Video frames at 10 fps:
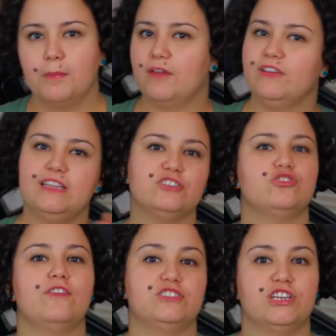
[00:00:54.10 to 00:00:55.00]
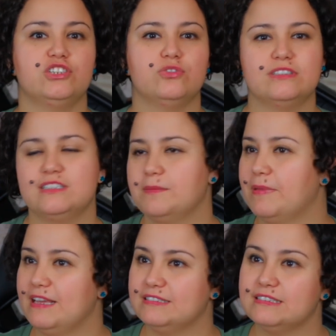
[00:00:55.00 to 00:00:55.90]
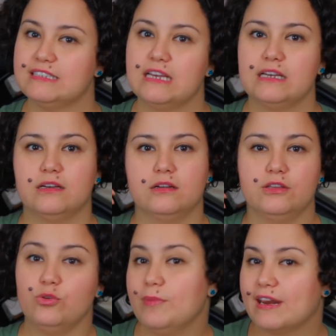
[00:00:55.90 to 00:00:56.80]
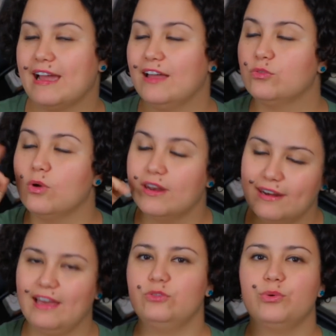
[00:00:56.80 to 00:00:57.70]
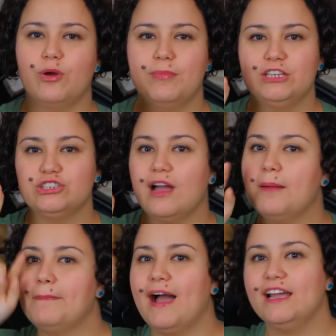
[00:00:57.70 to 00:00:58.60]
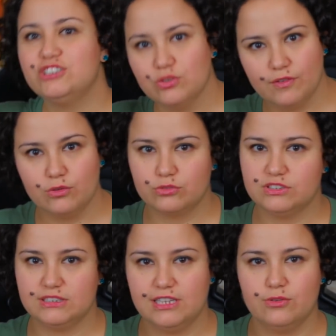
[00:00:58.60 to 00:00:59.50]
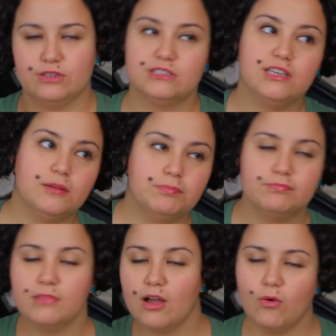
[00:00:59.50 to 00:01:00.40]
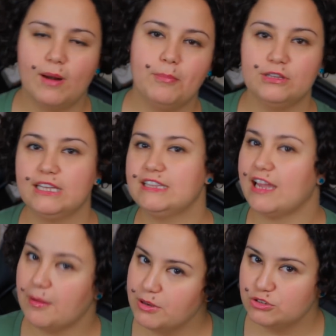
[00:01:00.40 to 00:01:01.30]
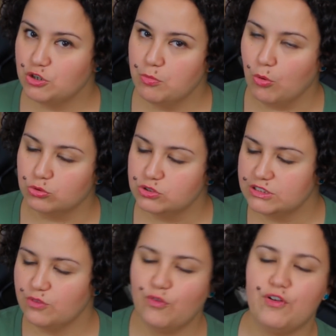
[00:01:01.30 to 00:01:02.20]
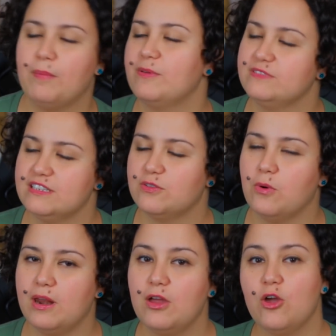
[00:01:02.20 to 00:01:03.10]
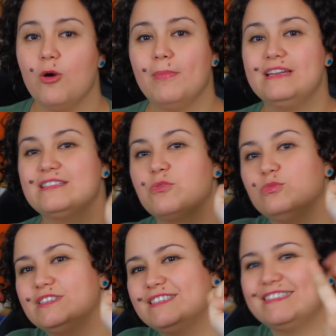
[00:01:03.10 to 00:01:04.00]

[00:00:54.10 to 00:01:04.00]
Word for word: Para vender as novas gerações, as empresas uh, e o mercado naturalmente abaixam o valor dos anteriores, que agora podem até caber no seu bolso. Então, vou falar para vocês agora uma lista com os